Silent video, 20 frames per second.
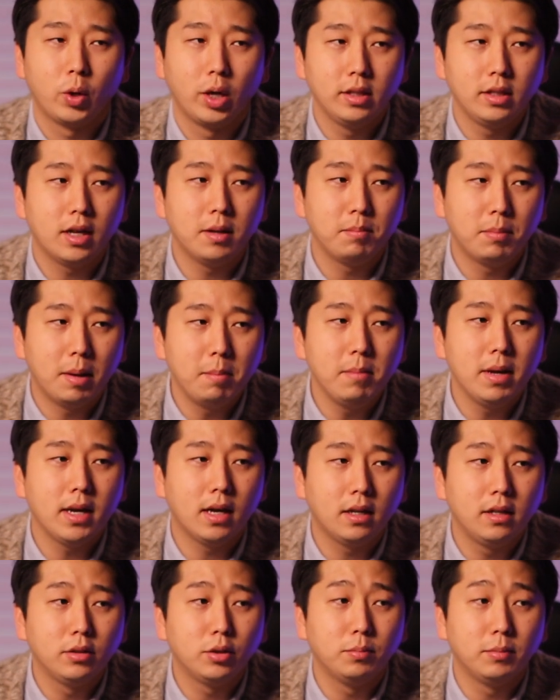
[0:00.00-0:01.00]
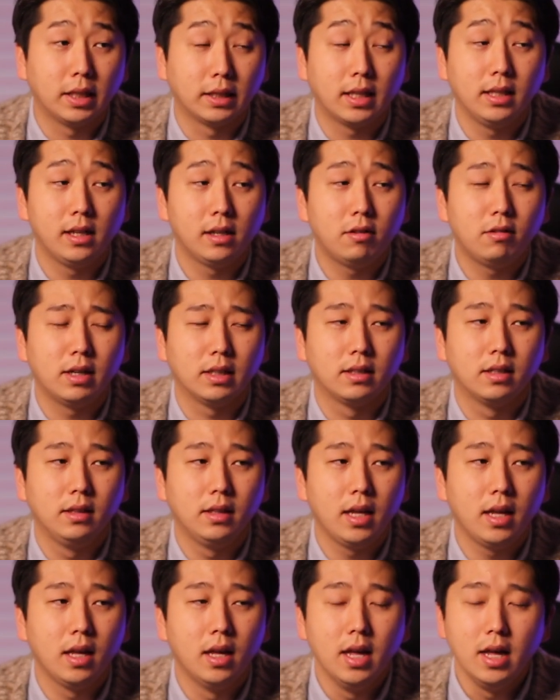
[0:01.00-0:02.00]
굉장한 판매량을 좀 나타낼 것
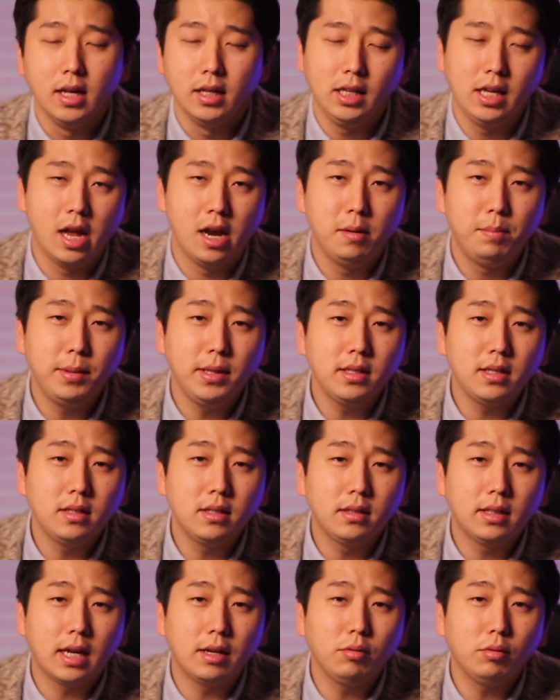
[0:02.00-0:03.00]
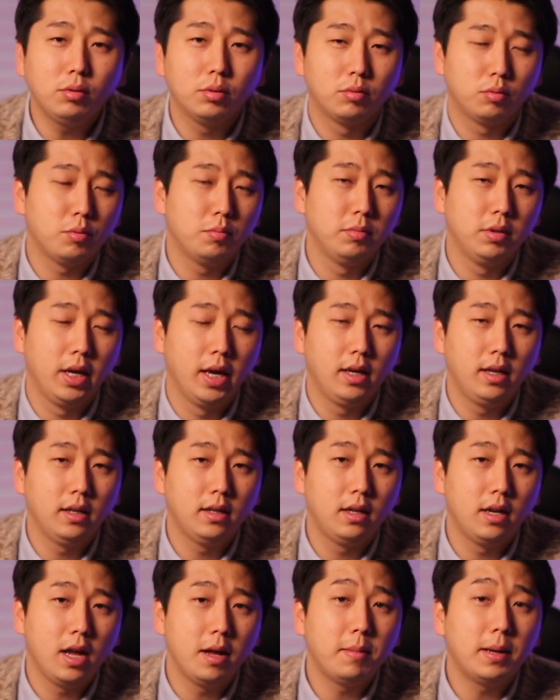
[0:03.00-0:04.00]
같은데, 이 LPG는 따로 좀
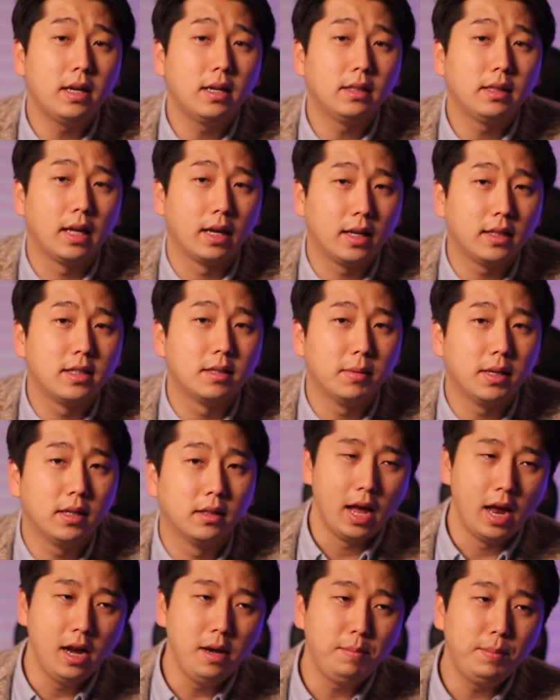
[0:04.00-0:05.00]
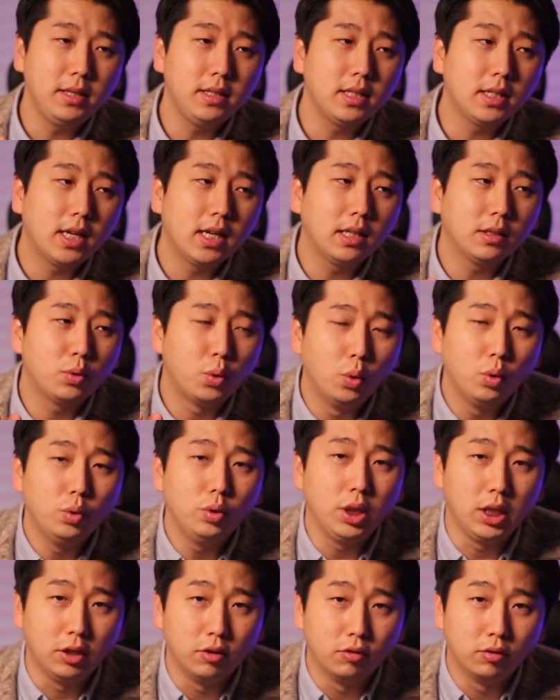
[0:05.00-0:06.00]
얘기를 해봐야 되겠지만 LPG가
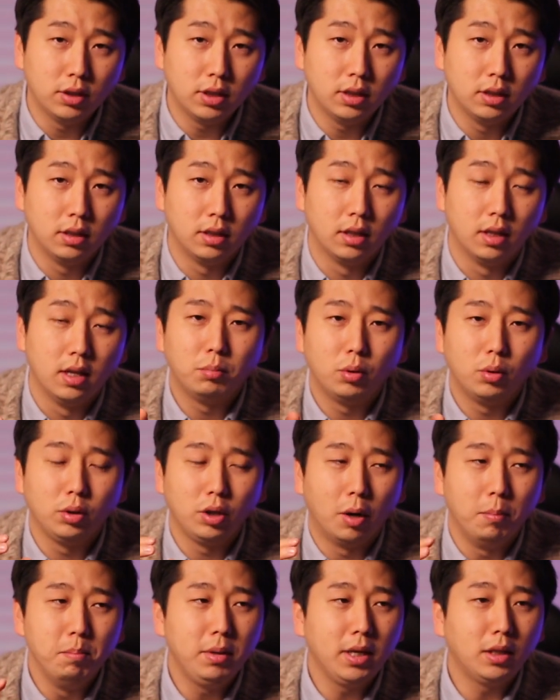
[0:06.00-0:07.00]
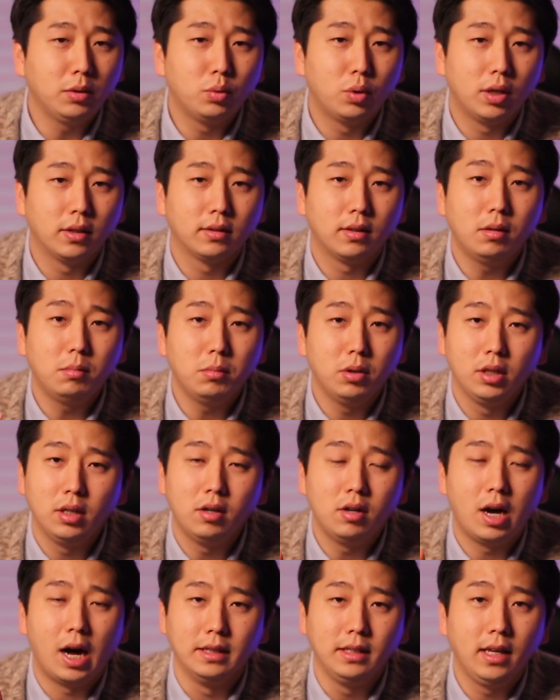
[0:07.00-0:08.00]
좋은 이유는 뭐 연비가 좋아서 뭐
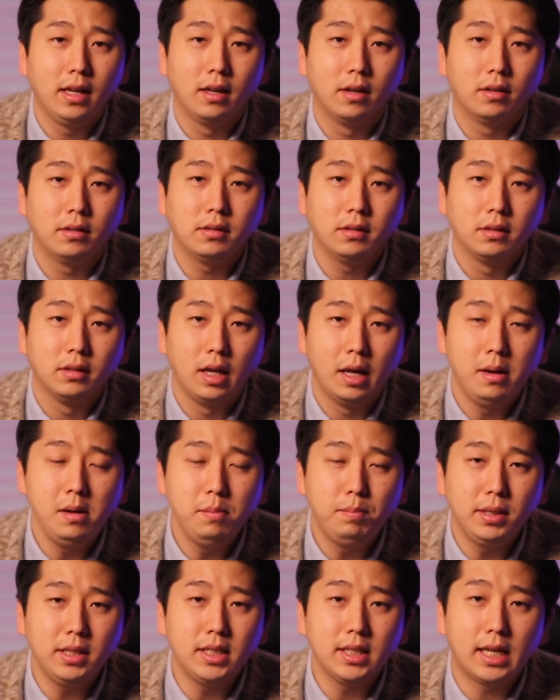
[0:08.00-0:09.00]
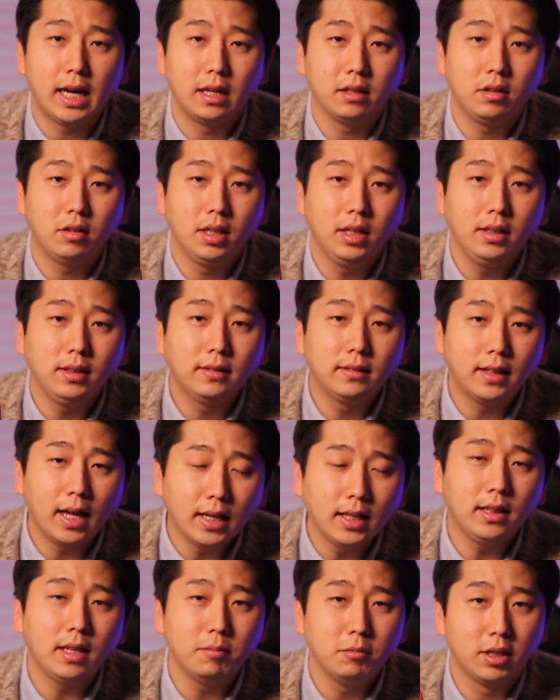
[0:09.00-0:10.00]
이런 거 아니에요. LPG 가격이
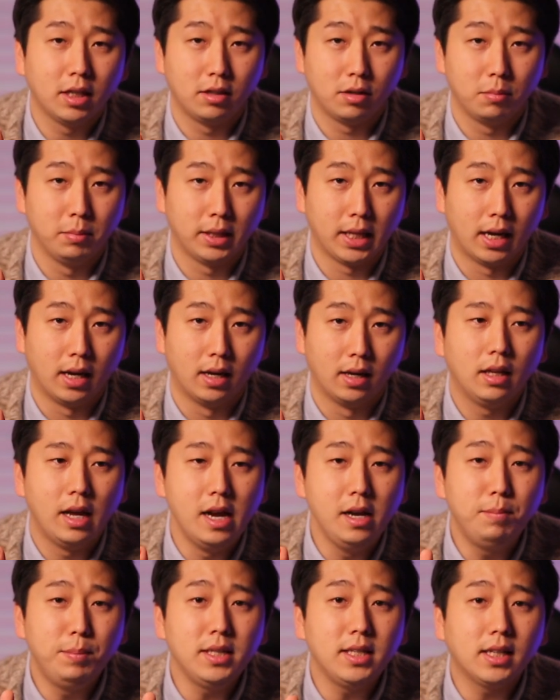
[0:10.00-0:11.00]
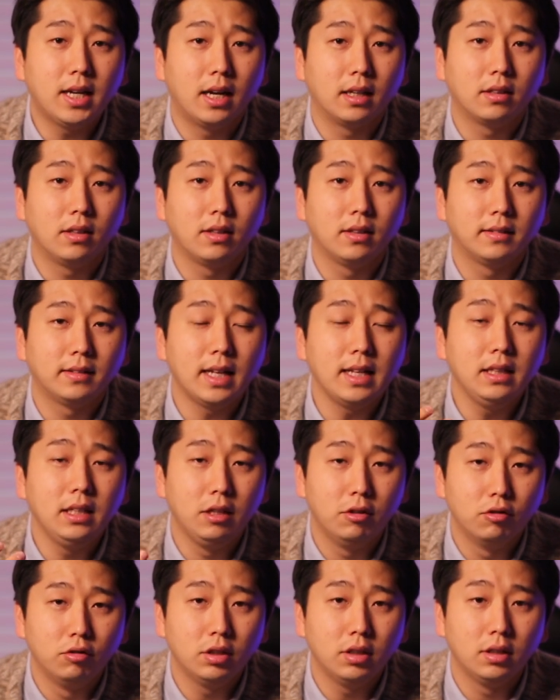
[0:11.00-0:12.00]
싸기 때문에 그럽니다. LPG 가격이 싼
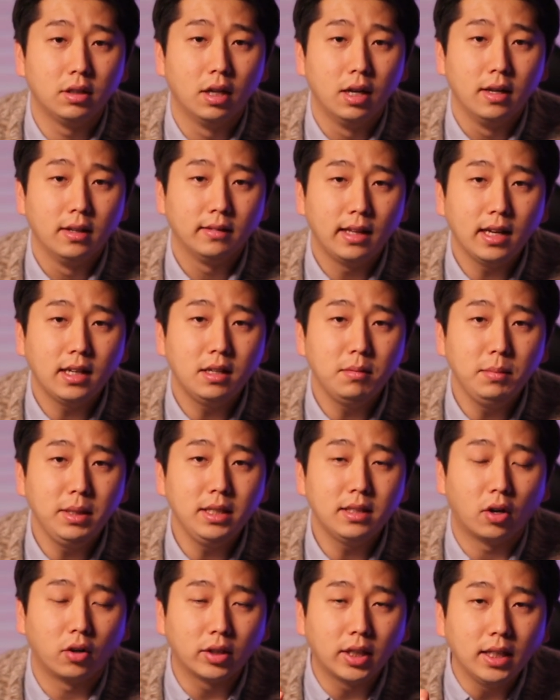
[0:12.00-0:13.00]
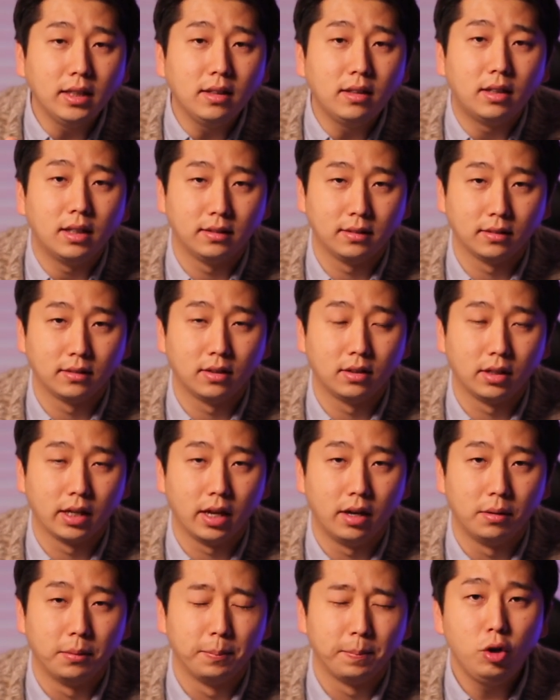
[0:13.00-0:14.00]
이유는 세금이 적게 들어가 있어서
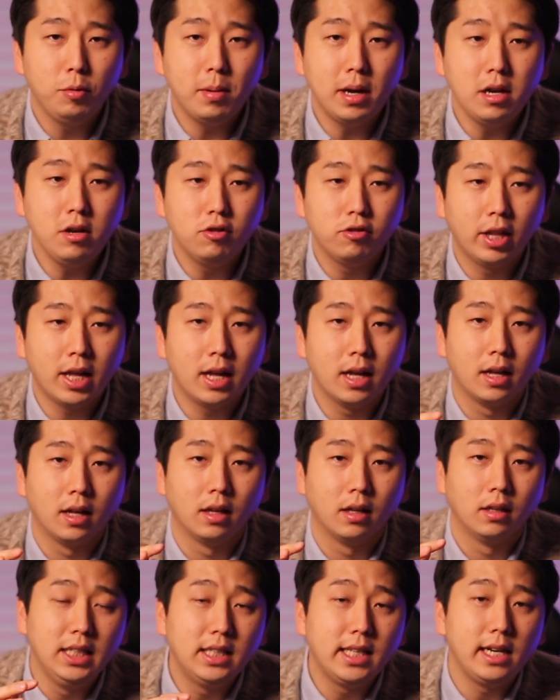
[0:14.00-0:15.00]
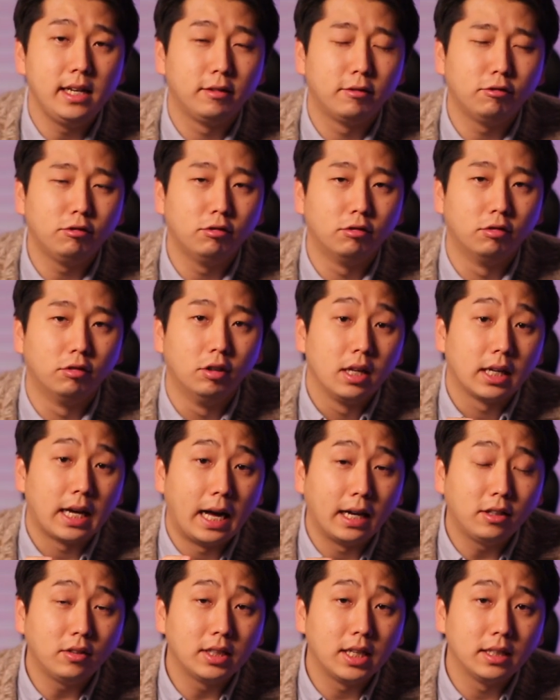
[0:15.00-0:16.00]
그래요. 휘발유나 디젤도
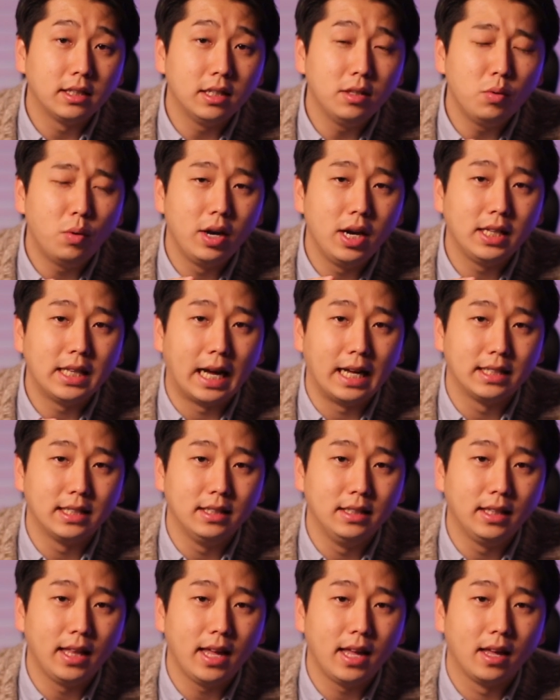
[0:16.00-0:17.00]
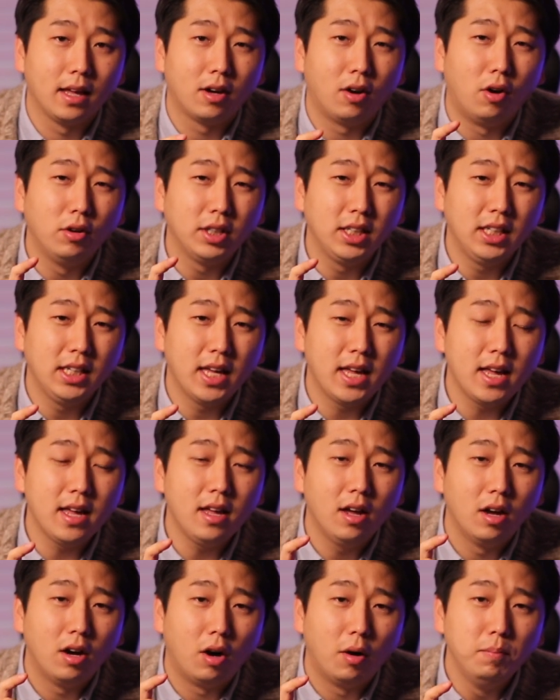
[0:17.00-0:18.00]
가격 자체는 원래 낮은데
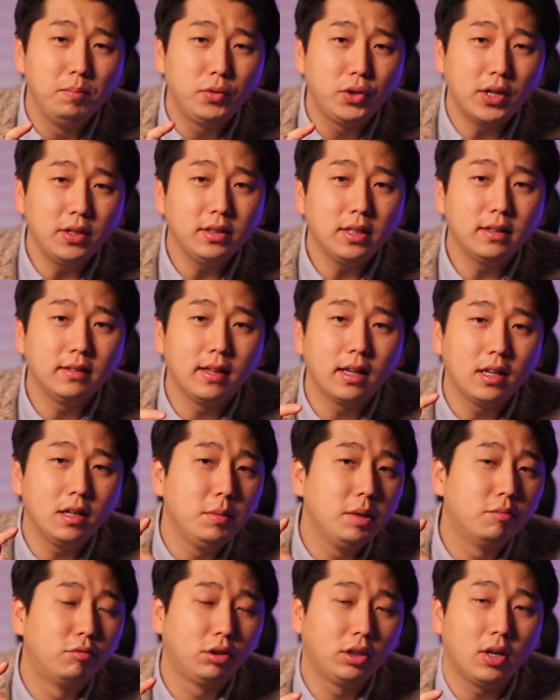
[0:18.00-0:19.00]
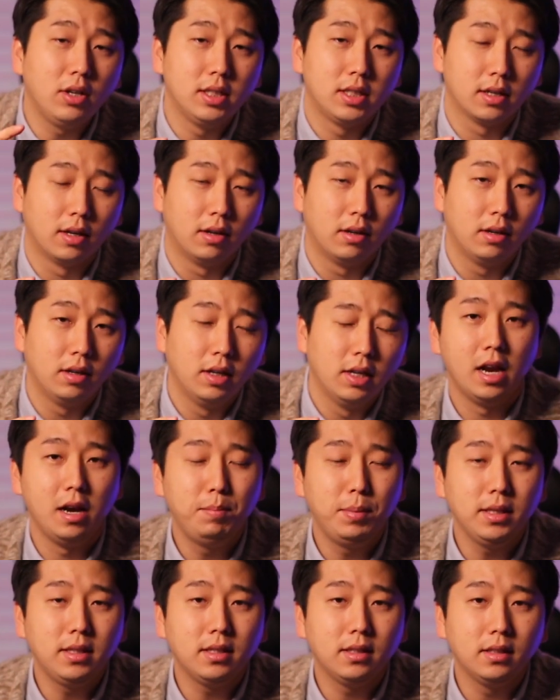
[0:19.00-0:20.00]
거기에 엄청난 세금이 붙어있죠.
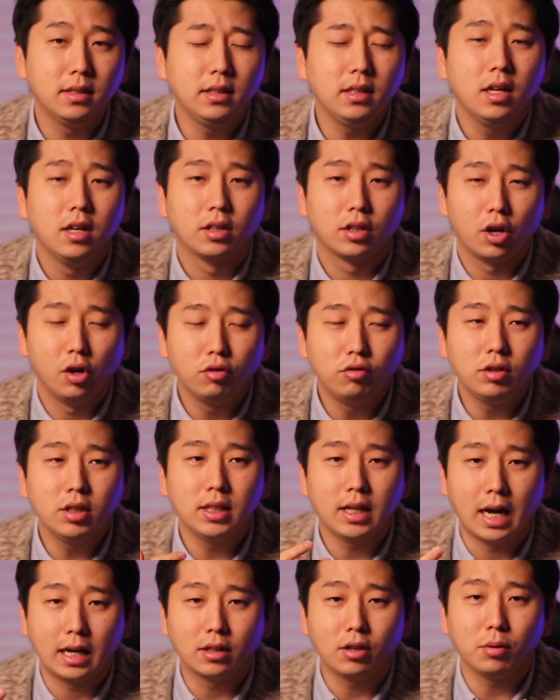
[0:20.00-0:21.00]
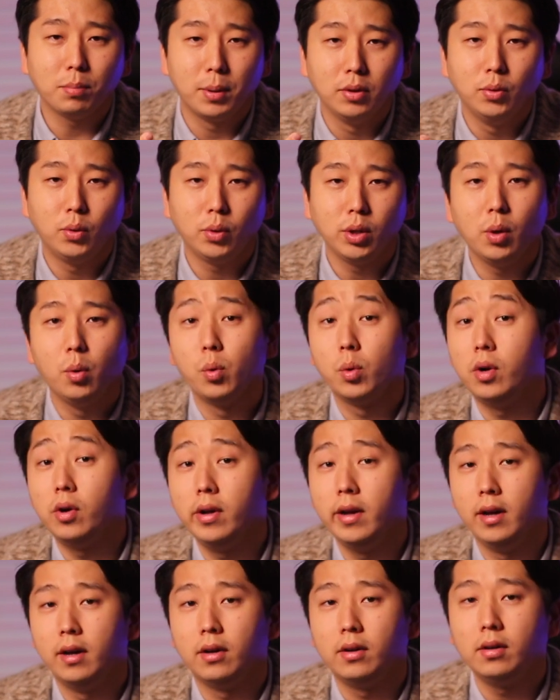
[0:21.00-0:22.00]
LPG는 결국에는 가격 변동이 올
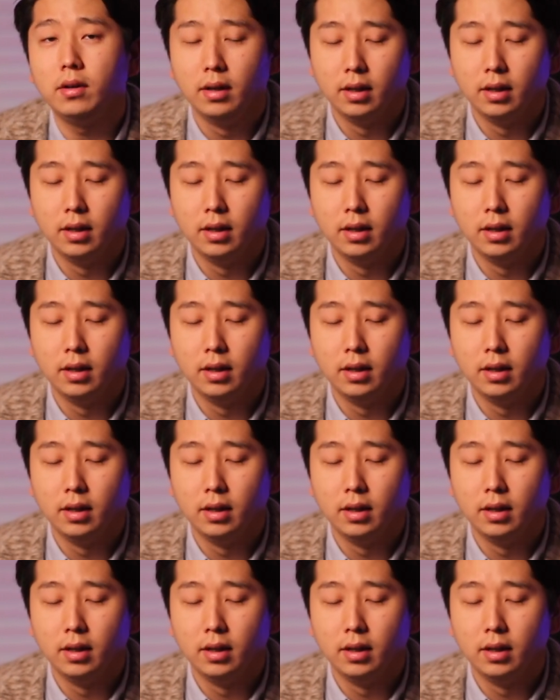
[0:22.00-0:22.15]
거예요.